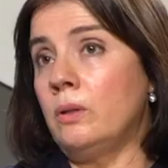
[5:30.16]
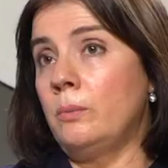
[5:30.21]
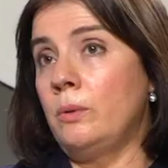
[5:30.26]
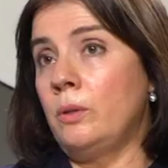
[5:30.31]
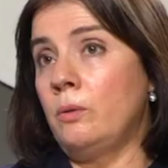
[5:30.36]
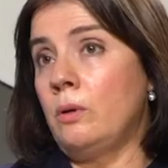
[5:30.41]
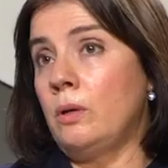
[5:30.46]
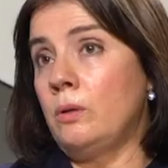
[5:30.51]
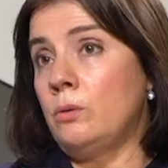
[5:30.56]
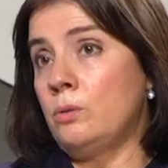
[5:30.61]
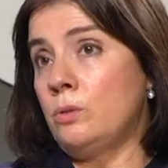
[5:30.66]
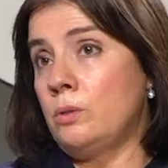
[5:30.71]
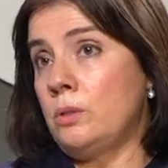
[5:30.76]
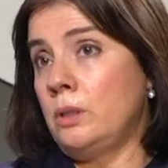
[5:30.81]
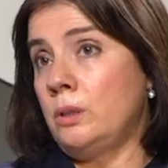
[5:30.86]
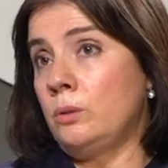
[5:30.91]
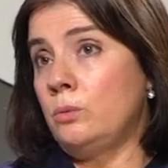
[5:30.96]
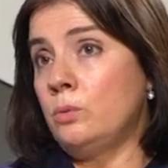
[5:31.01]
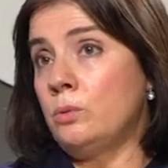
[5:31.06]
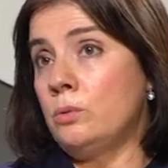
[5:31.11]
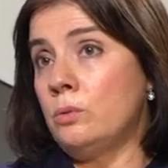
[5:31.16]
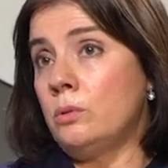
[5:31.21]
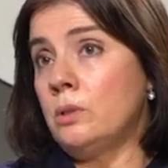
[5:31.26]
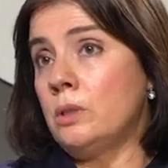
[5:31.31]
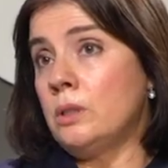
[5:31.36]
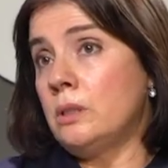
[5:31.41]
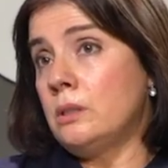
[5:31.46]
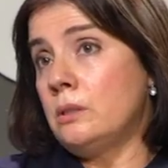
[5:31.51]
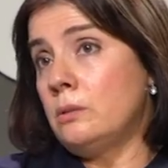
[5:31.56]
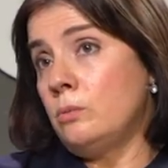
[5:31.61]
debido a los ictus, ¿no?
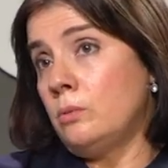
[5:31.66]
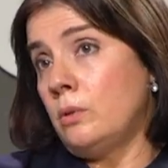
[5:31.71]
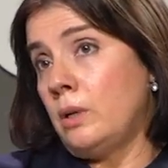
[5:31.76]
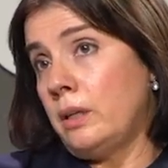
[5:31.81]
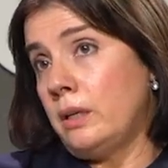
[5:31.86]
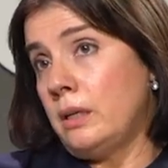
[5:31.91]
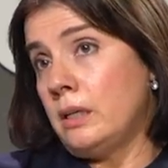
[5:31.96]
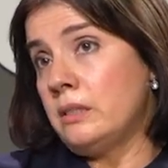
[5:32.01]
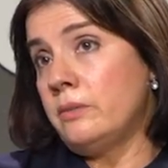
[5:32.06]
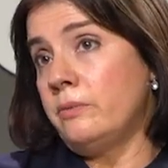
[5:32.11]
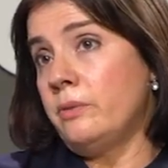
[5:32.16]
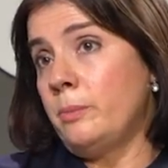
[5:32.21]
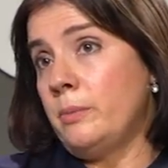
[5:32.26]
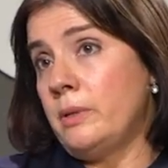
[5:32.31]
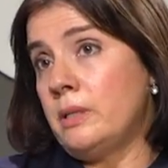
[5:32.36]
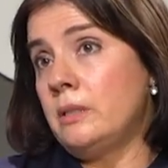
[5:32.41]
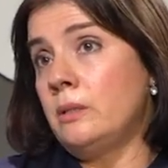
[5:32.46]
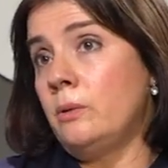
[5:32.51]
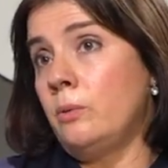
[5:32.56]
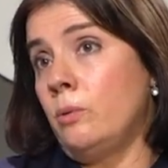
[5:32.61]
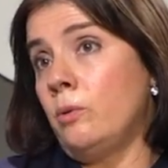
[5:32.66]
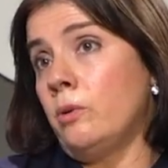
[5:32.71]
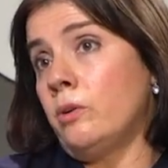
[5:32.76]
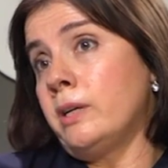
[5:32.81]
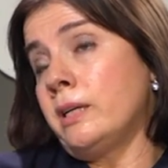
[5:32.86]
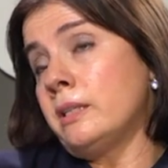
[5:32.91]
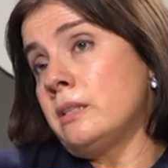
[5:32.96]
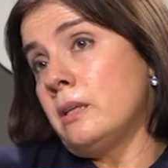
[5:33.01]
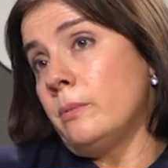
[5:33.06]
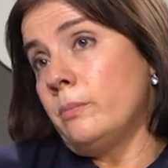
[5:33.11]
que es una de las enfermedades
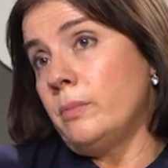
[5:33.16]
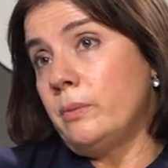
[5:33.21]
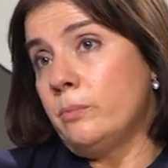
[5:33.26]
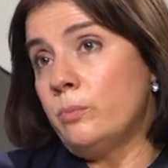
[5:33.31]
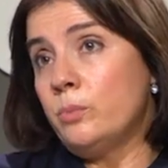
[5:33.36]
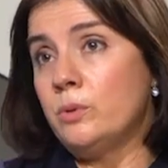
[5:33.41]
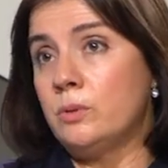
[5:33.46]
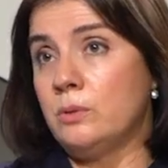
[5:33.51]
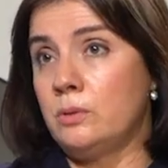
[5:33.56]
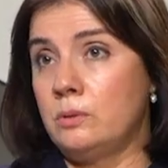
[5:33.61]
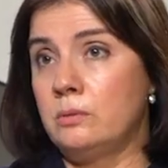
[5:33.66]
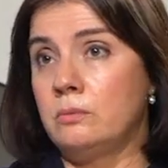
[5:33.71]
neurológicas también, pues...